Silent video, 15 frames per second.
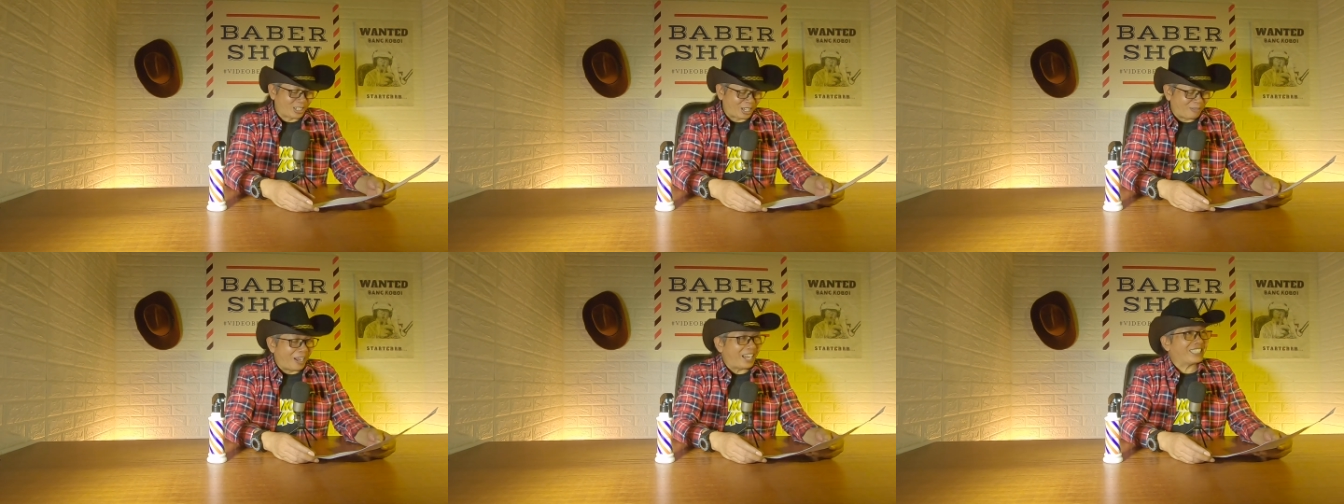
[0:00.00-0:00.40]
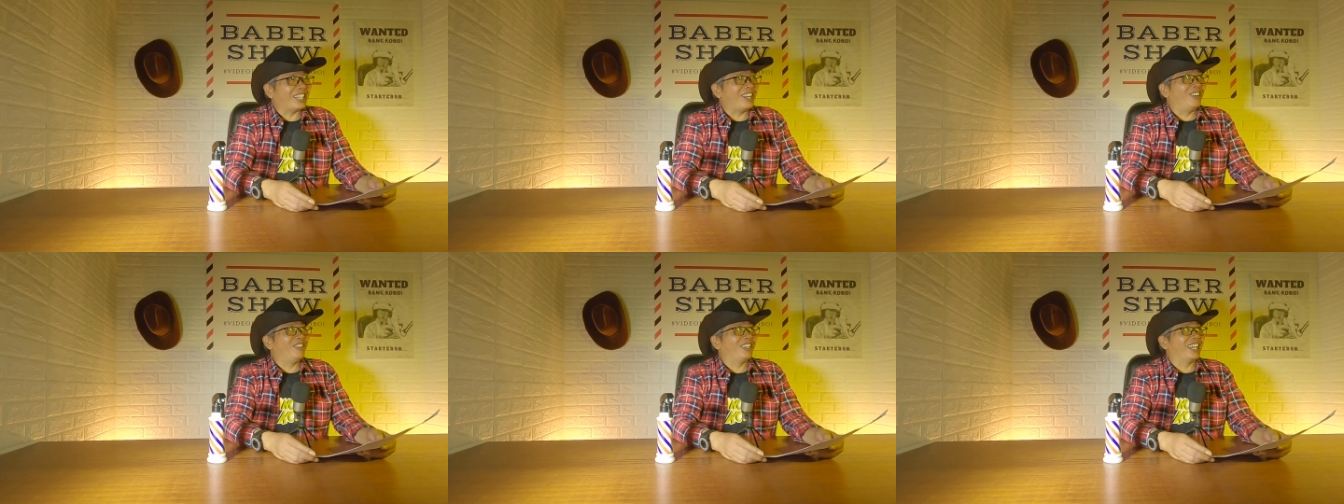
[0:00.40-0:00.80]
susah
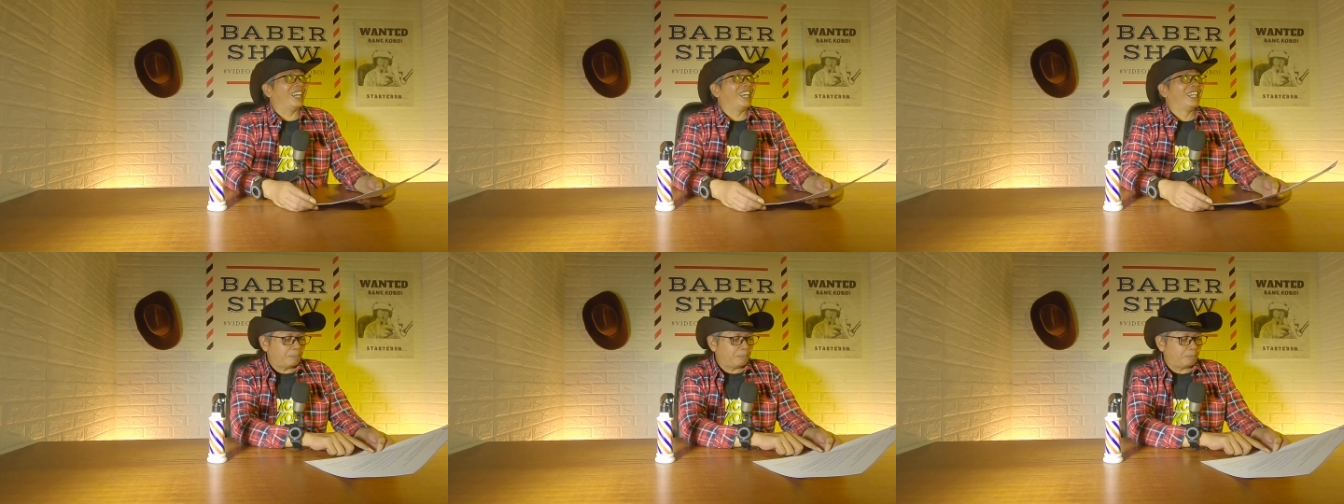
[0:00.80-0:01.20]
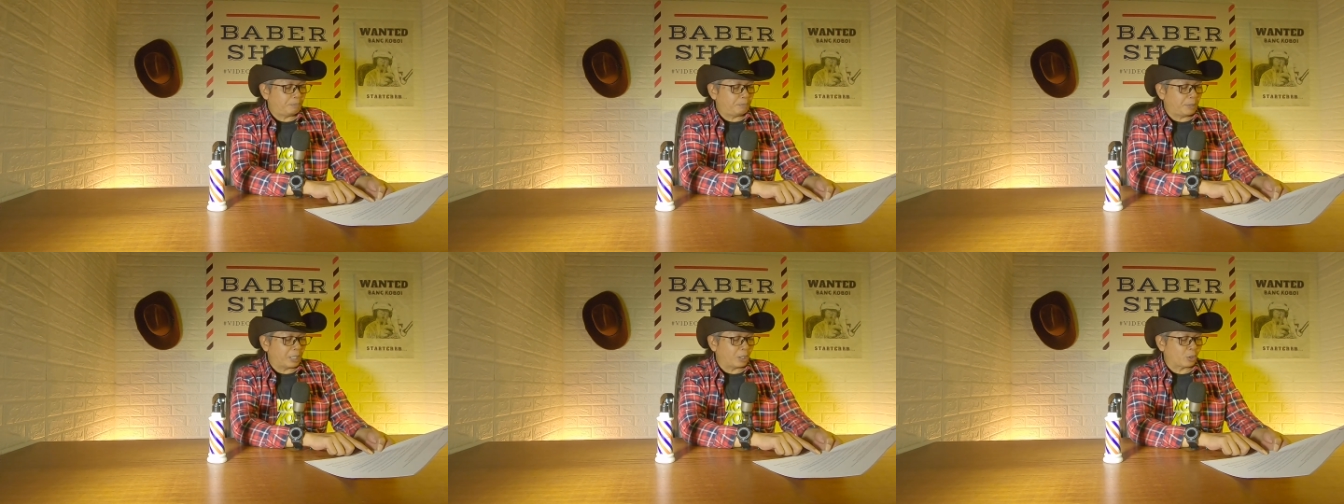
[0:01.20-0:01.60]
banget ya ngomongnya
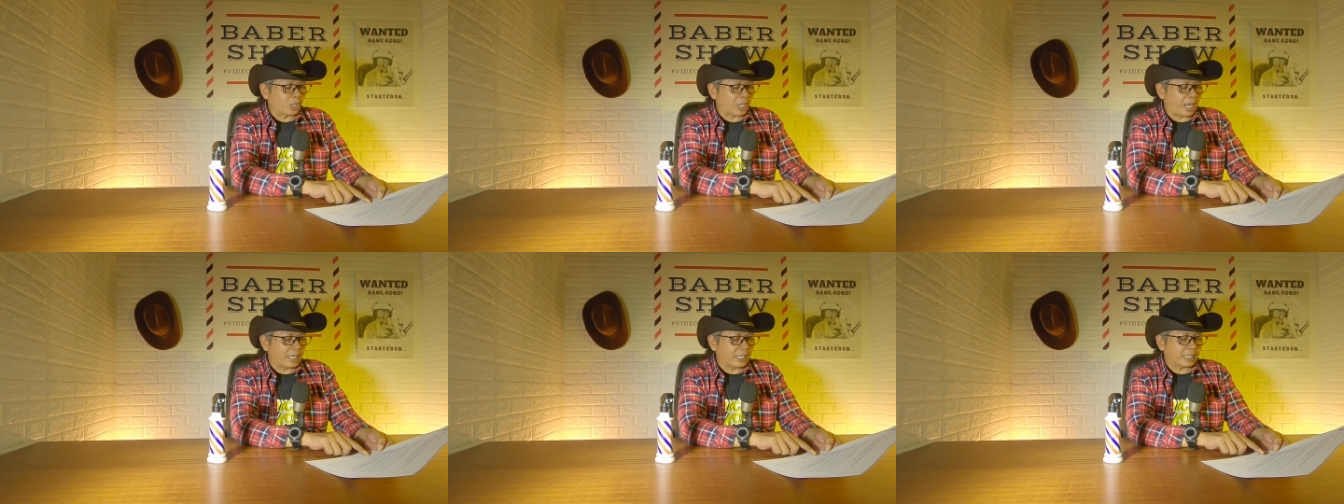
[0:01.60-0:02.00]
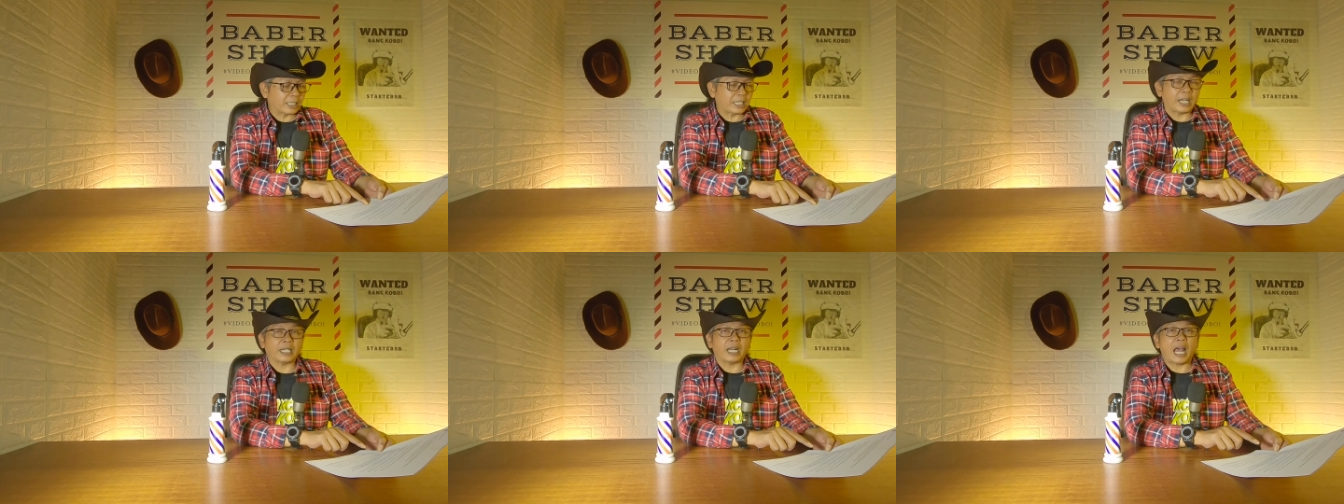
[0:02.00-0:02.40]
perusahaan
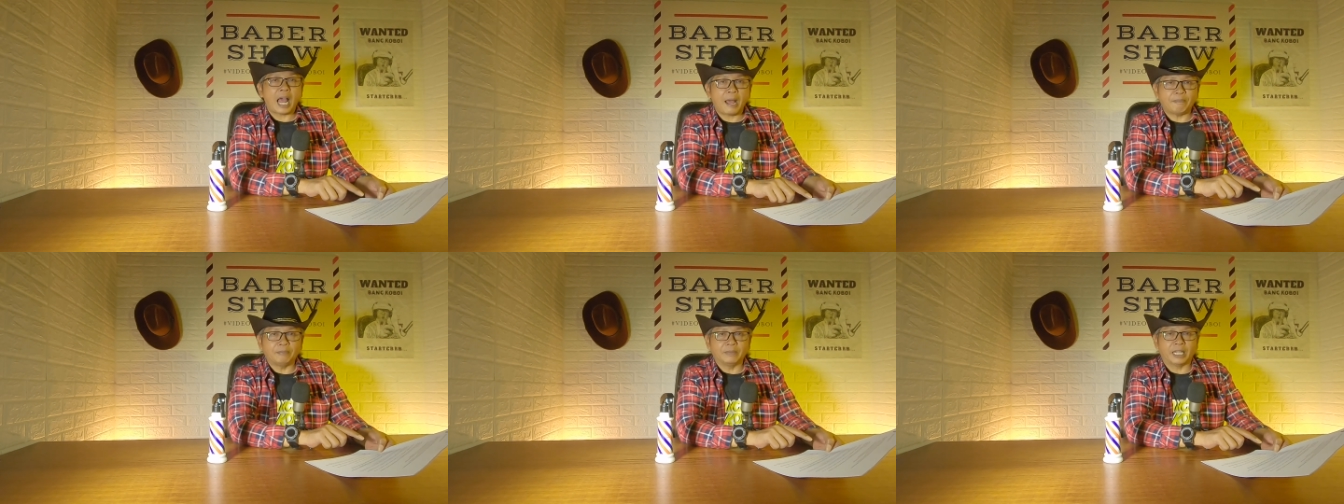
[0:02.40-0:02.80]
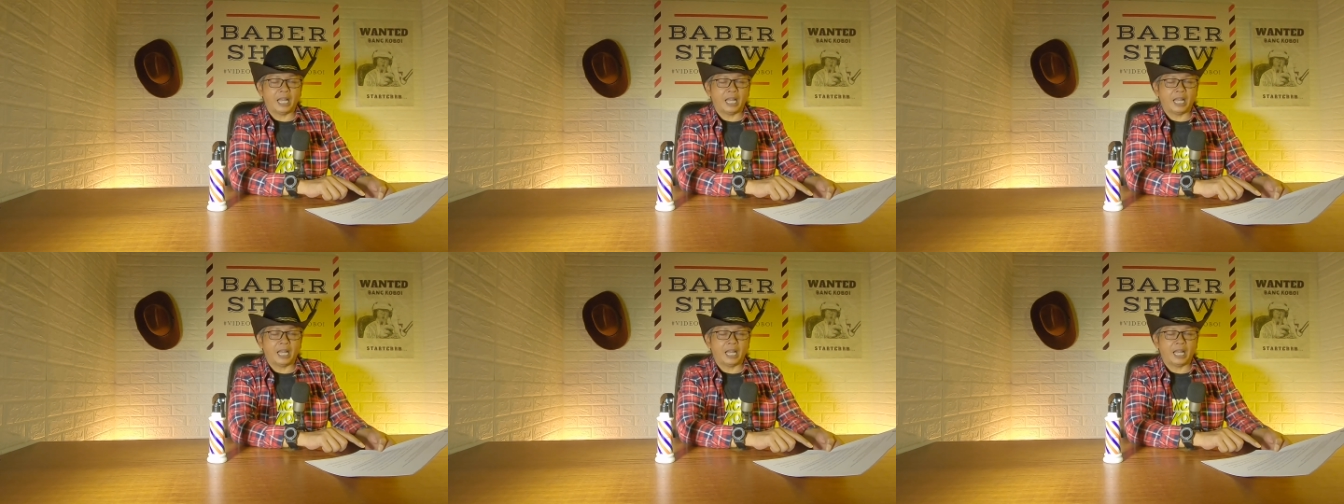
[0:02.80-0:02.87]
startup